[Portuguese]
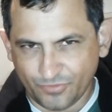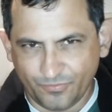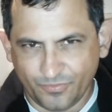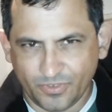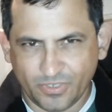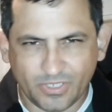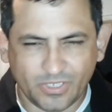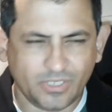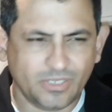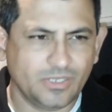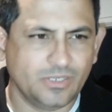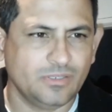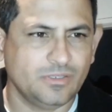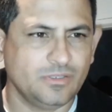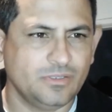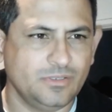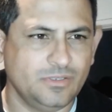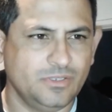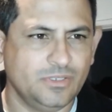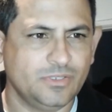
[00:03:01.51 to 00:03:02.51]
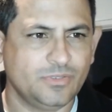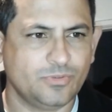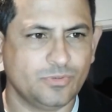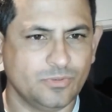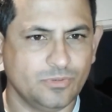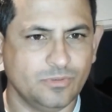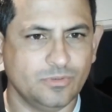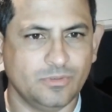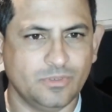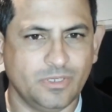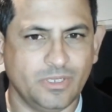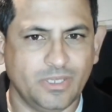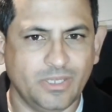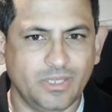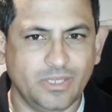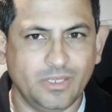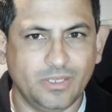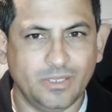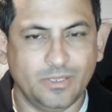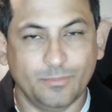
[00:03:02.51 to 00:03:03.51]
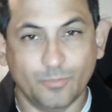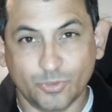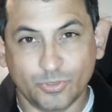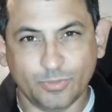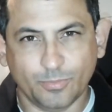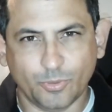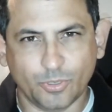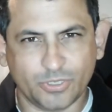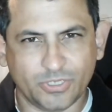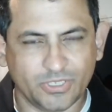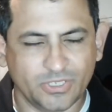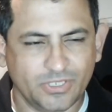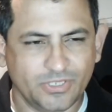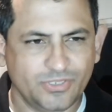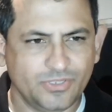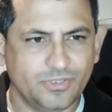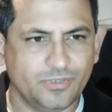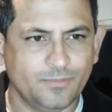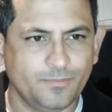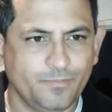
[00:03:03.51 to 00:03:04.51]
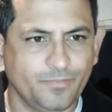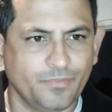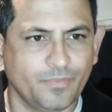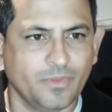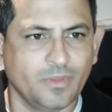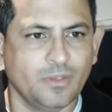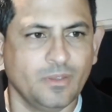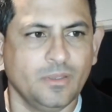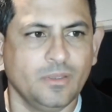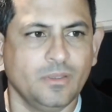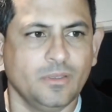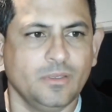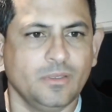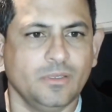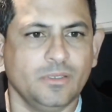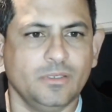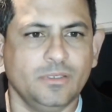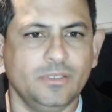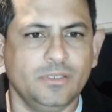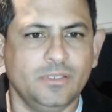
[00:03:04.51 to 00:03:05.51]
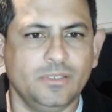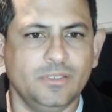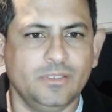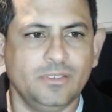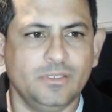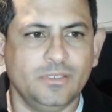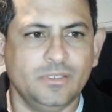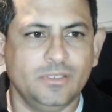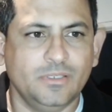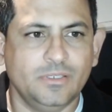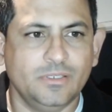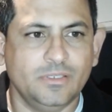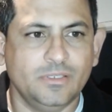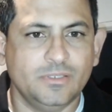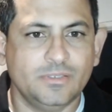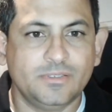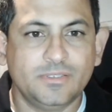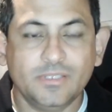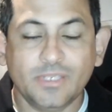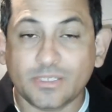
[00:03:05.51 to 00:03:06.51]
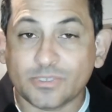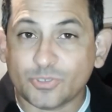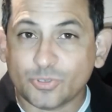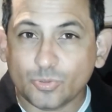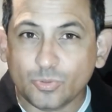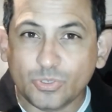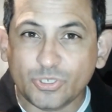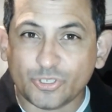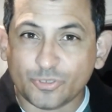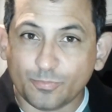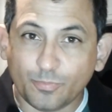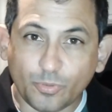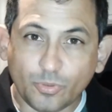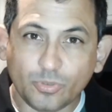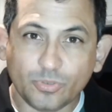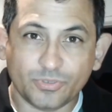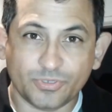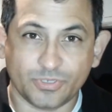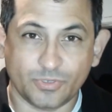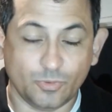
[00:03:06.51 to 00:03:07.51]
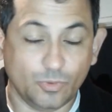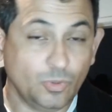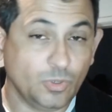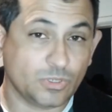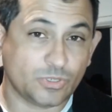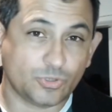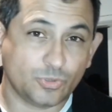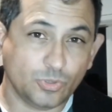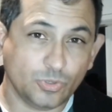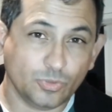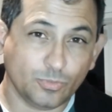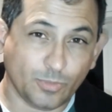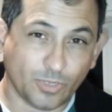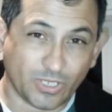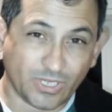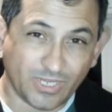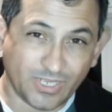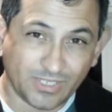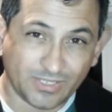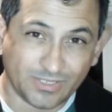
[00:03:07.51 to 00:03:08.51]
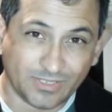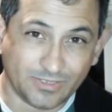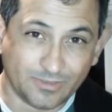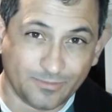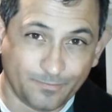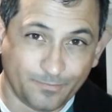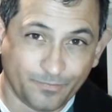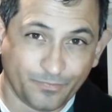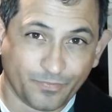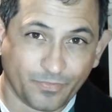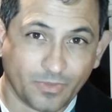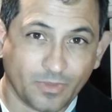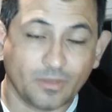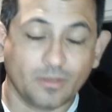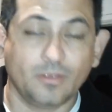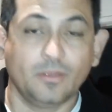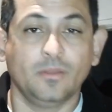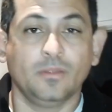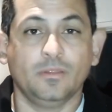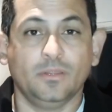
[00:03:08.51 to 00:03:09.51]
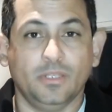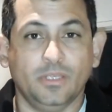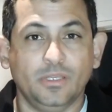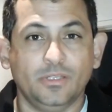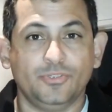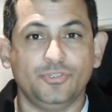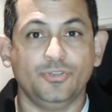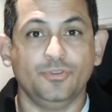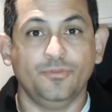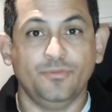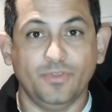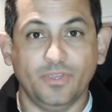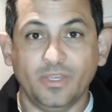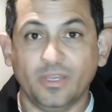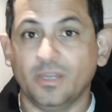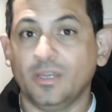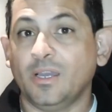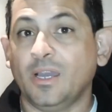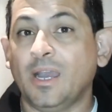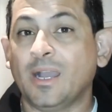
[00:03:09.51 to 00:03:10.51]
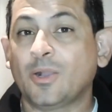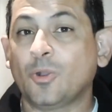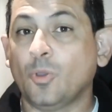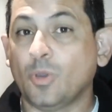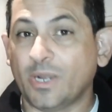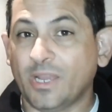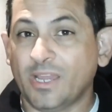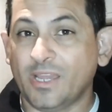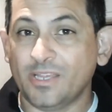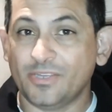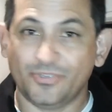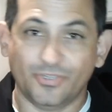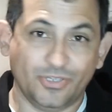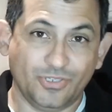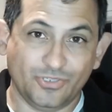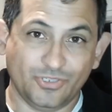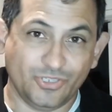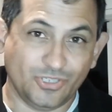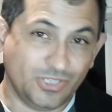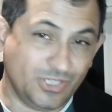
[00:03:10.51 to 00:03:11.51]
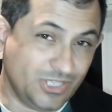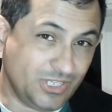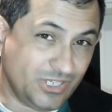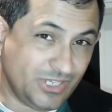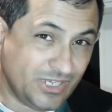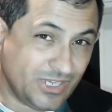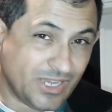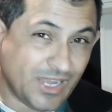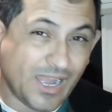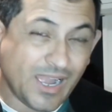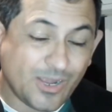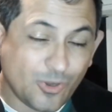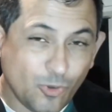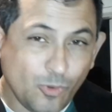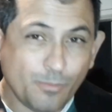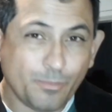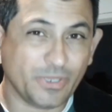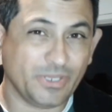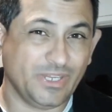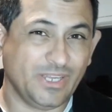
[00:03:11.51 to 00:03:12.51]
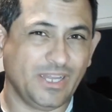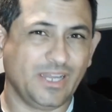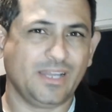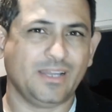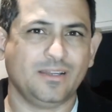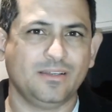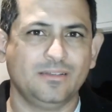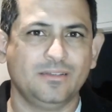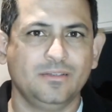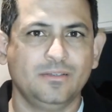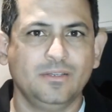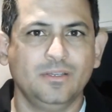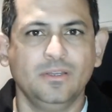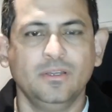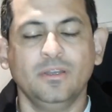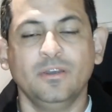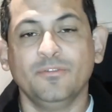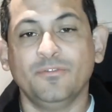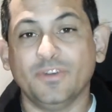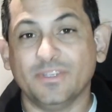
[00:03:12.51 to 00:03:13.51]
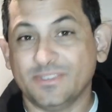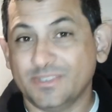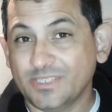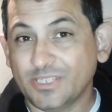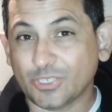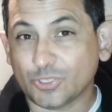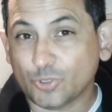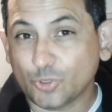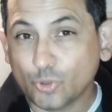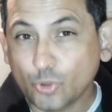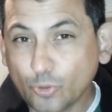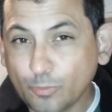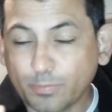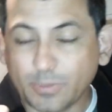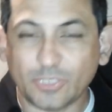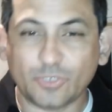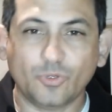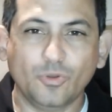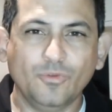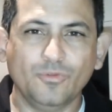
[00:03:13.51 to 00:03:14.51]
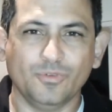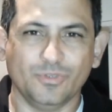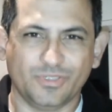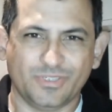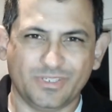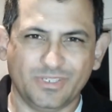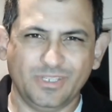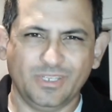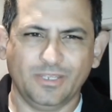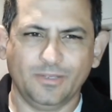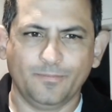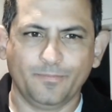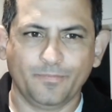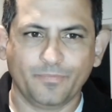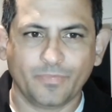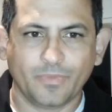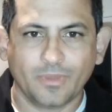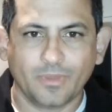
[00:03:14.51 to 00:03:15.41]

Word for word: de vir, isso é, é muito importante. E se a sua esposa ou a sua namorada né, tiver a coragem de lhe acompanhar, fazer dupla com você,